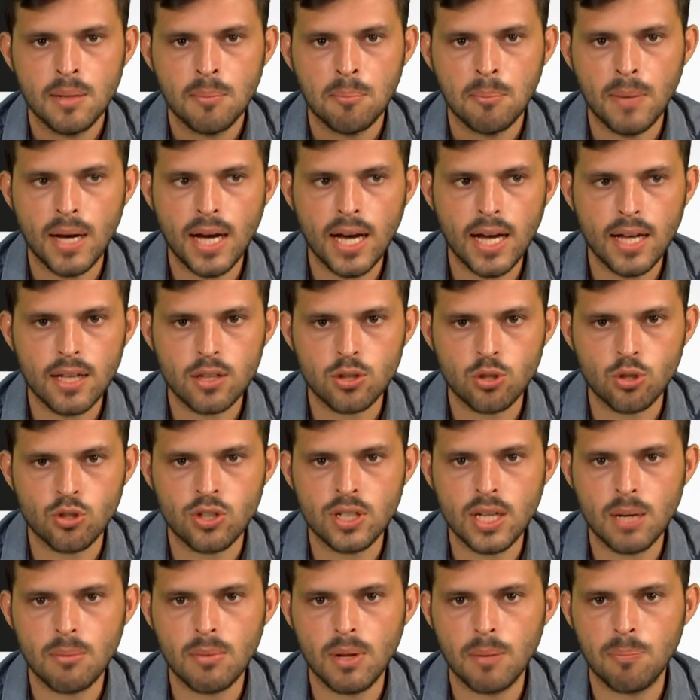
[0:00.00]
Ma
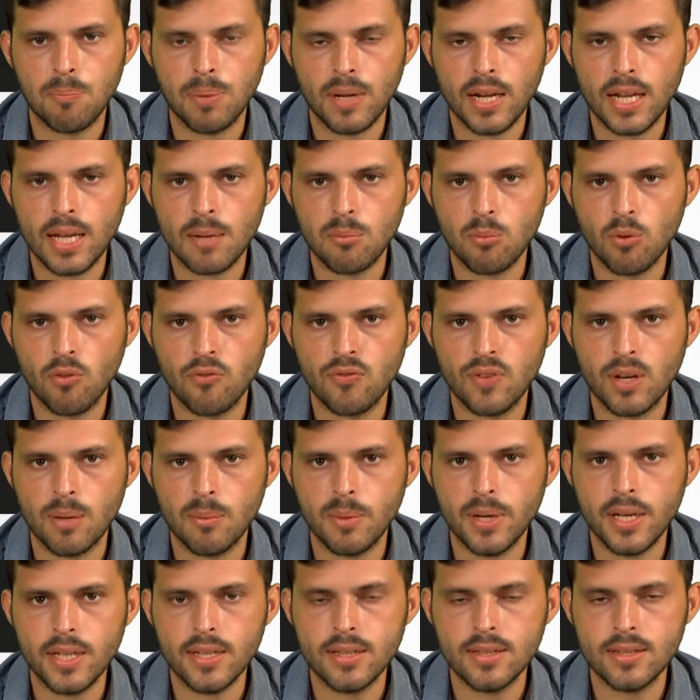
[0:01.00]
torniamo al Palermo
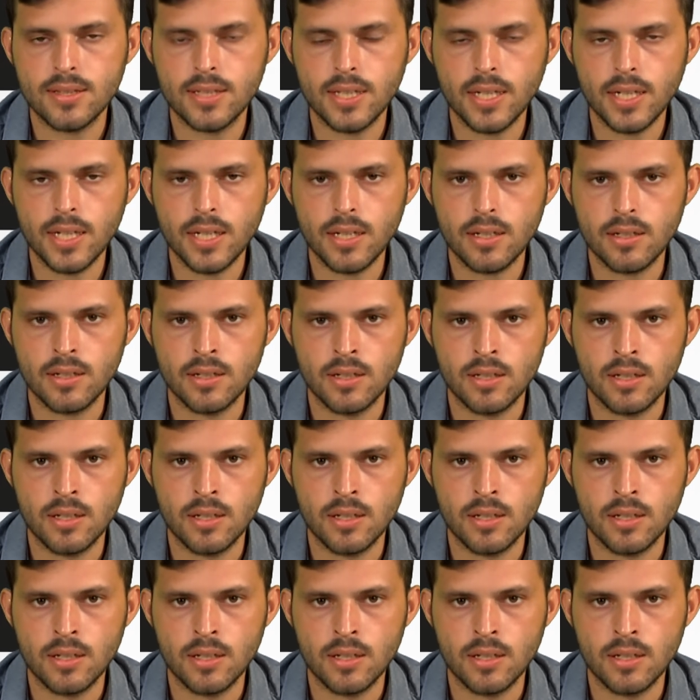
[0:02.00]
ovviamente,